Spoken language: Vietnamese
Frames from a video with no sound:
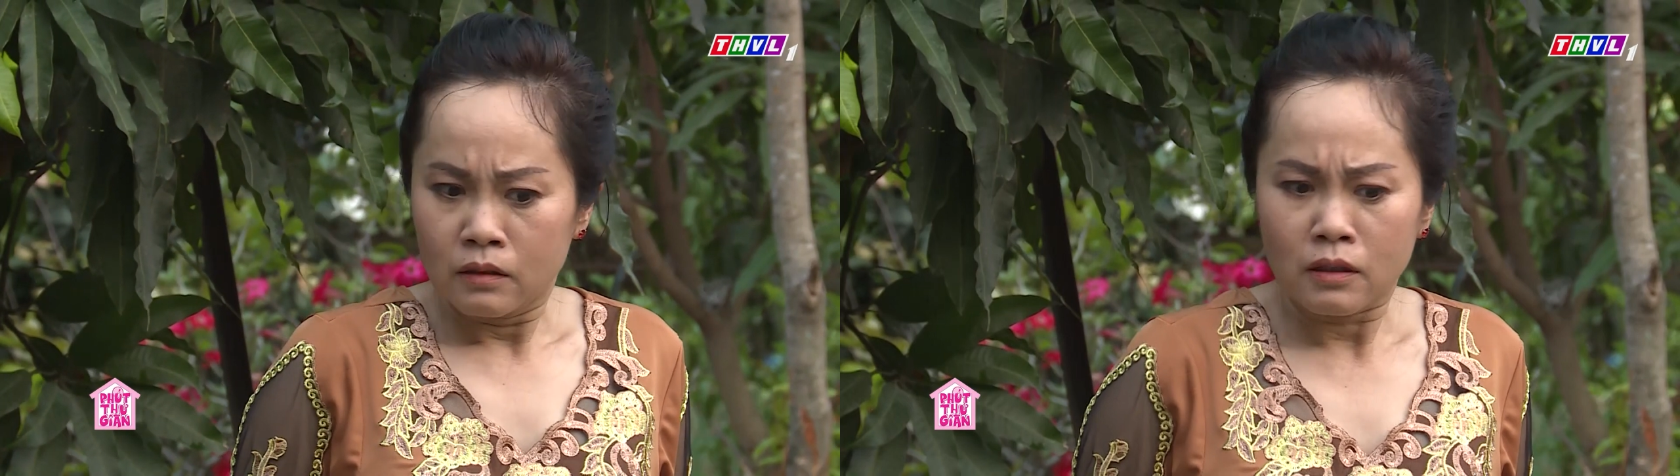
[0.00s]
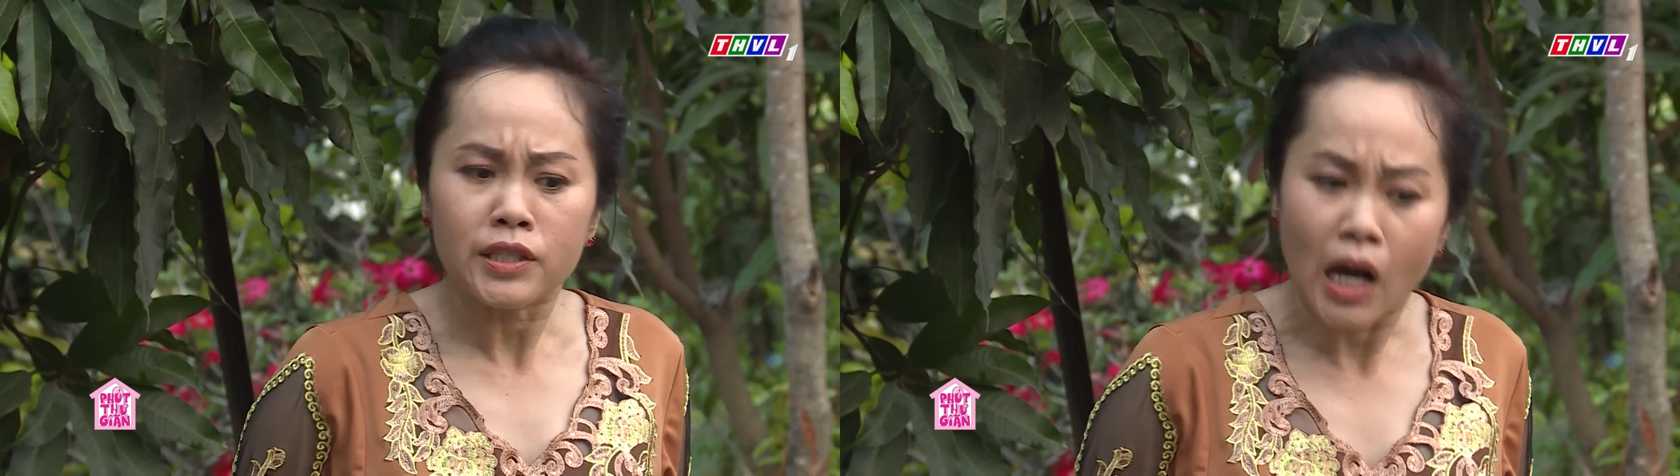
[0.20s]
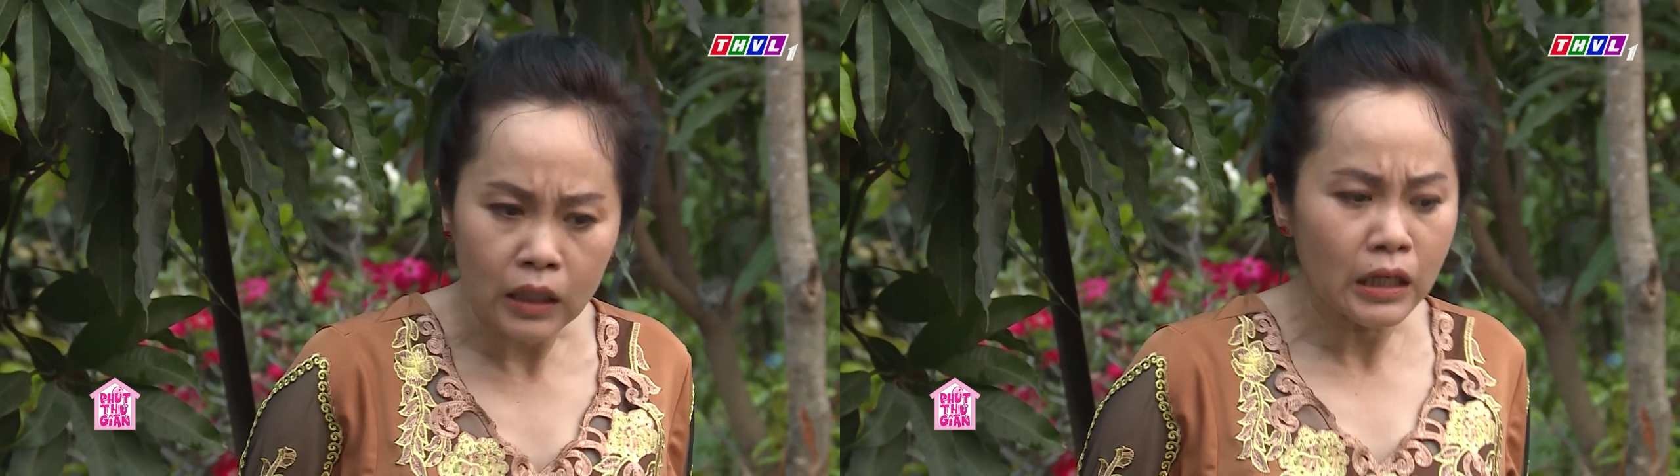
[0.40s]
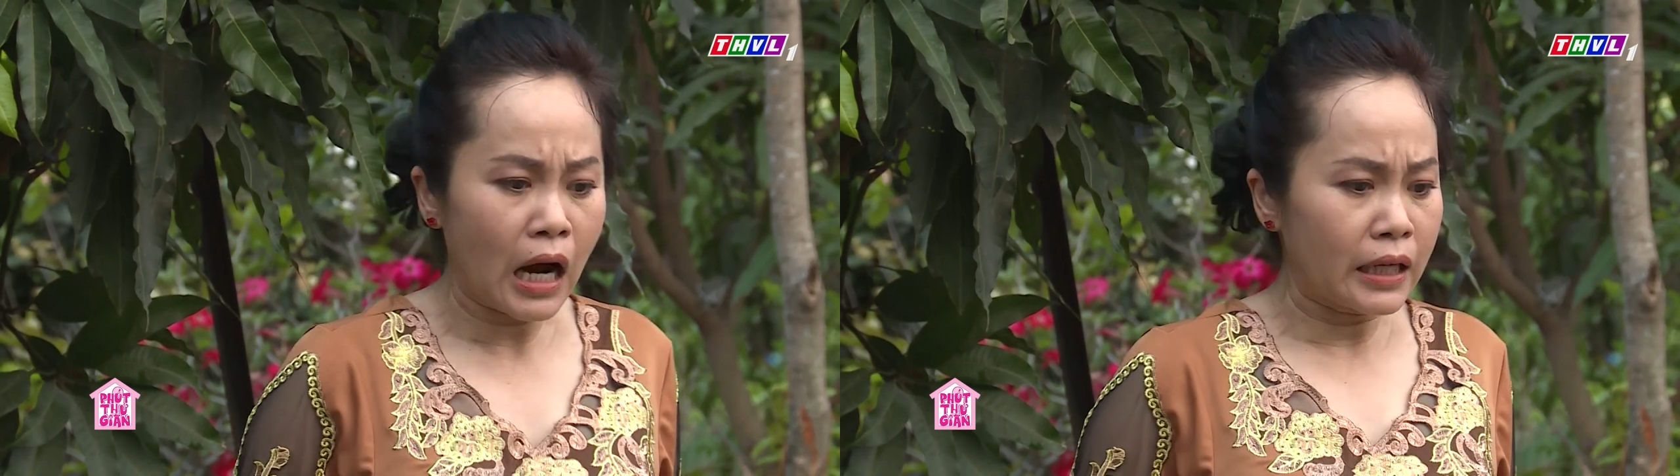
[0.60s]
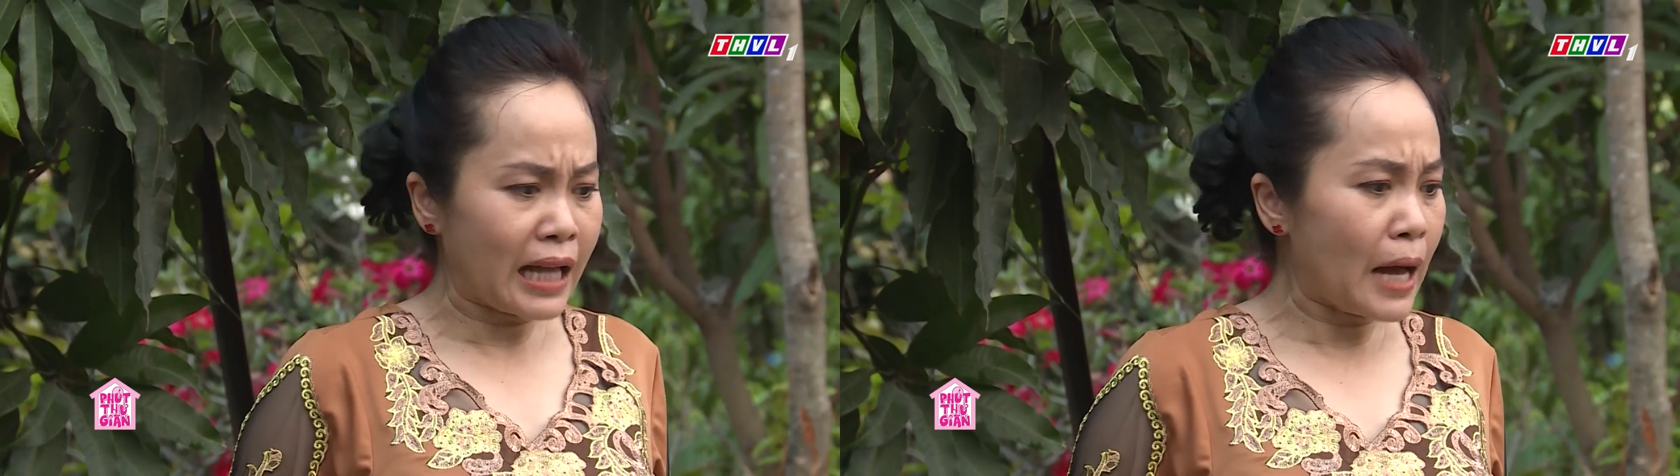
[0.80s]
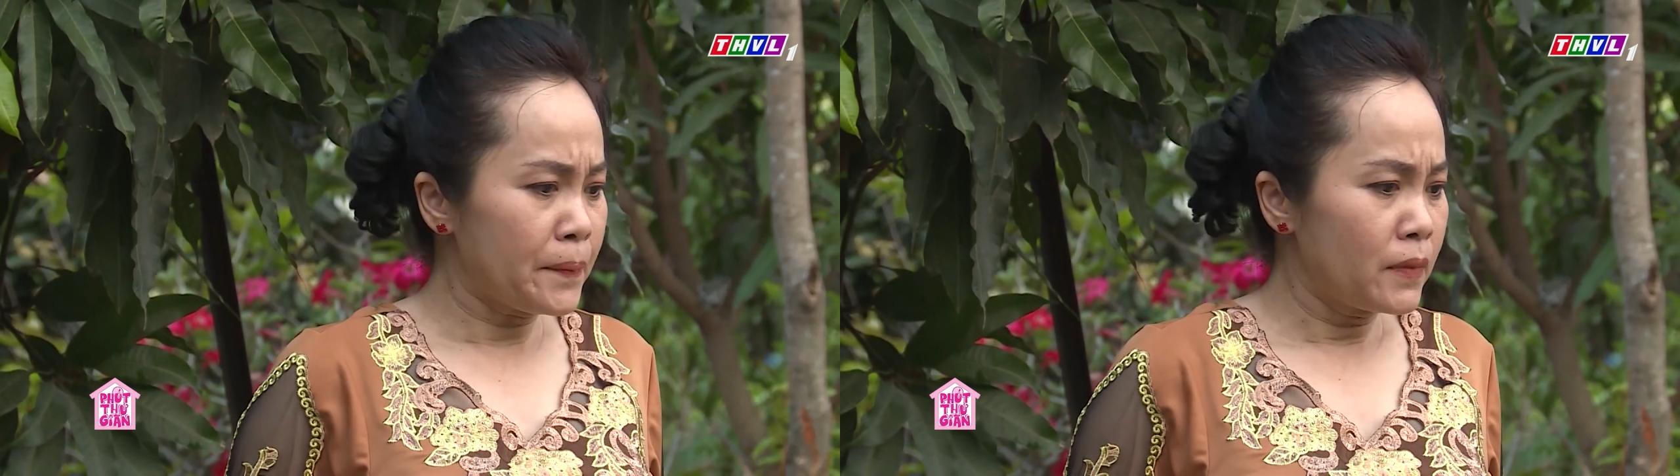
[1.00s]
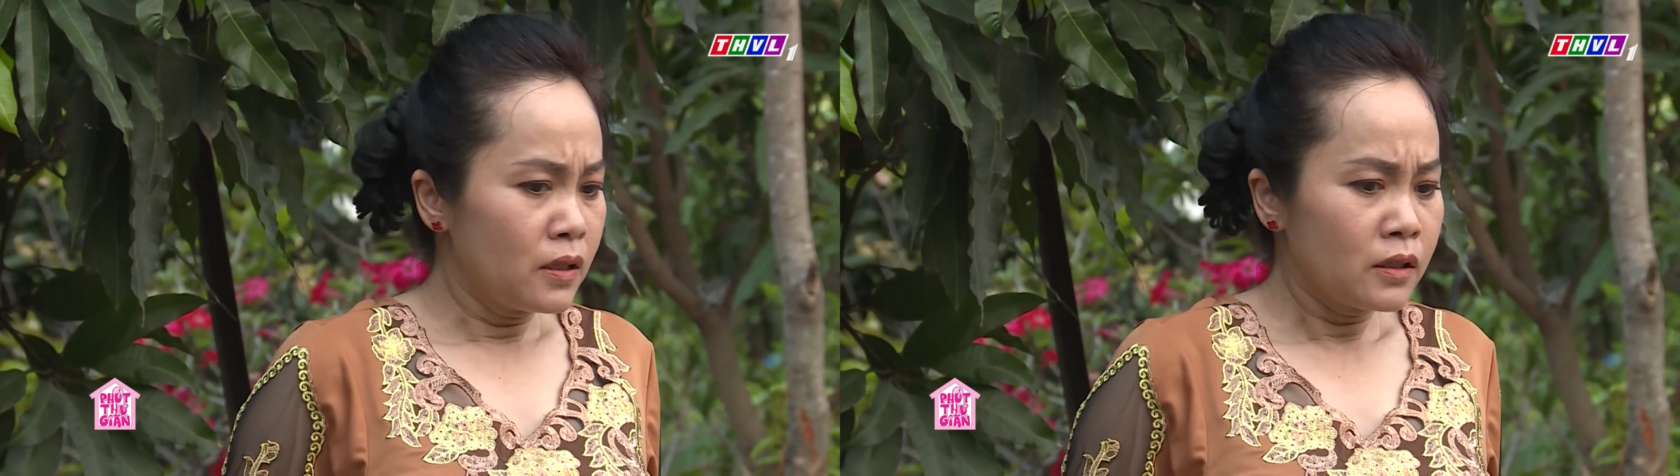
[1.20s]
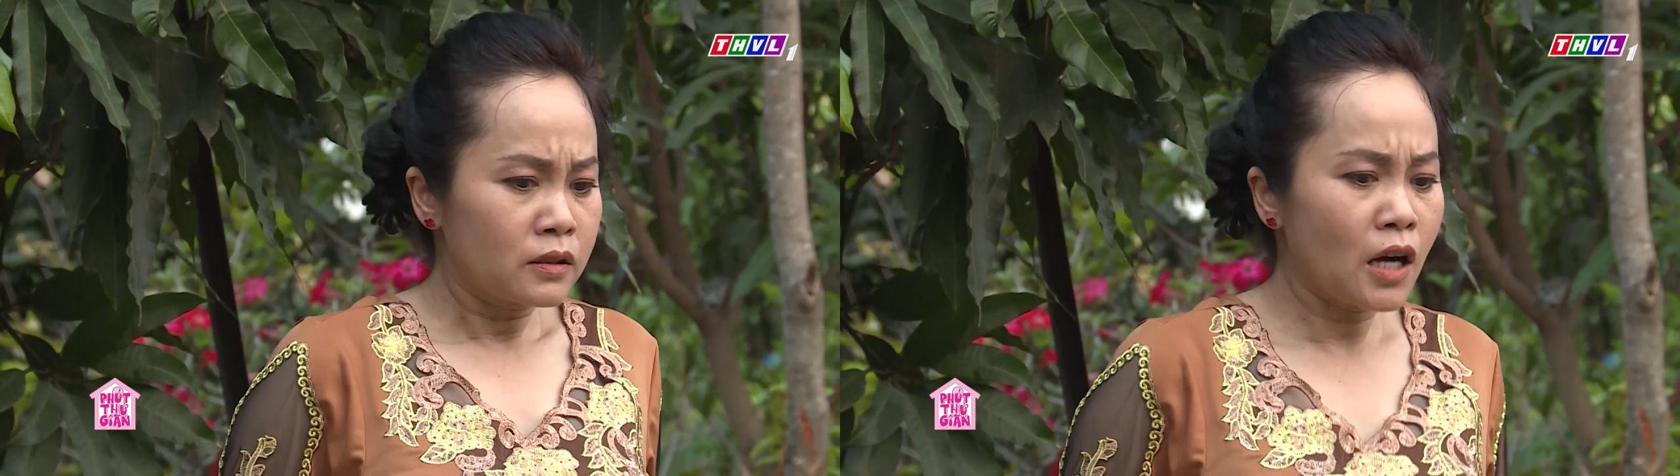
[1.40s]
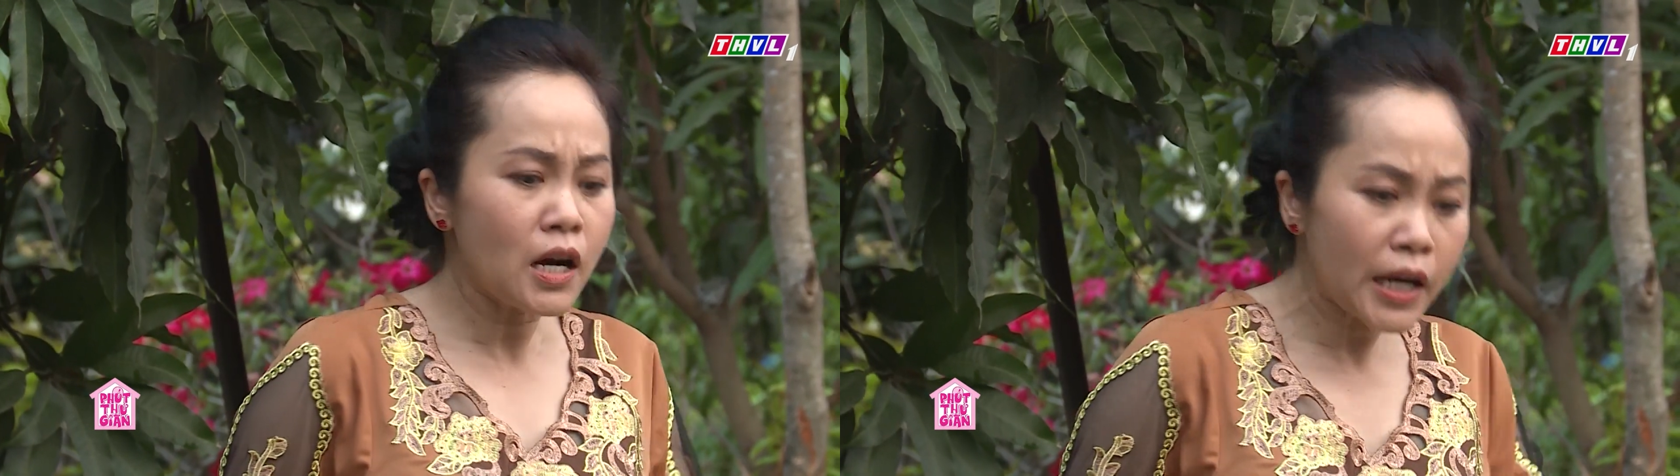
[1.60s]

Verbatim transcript: Nó nhận lời Tám, có